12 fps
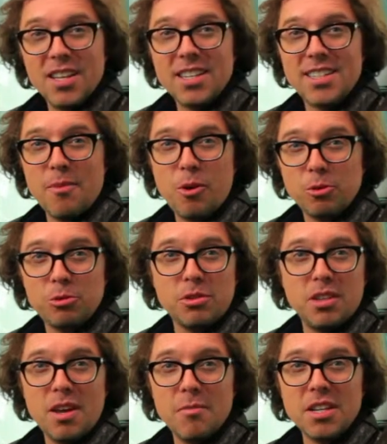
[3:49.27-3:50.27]
samochód,
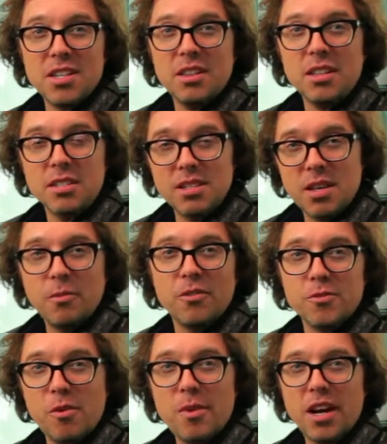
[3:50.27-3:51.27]
który nie ma żadnych systemów
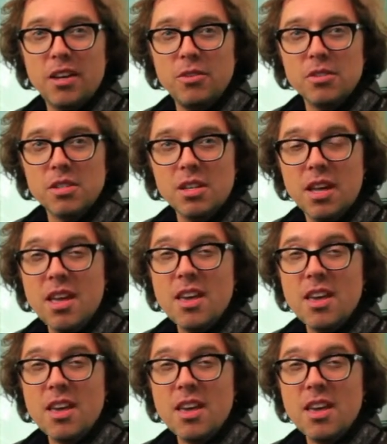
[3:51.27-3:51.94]
wspomagających,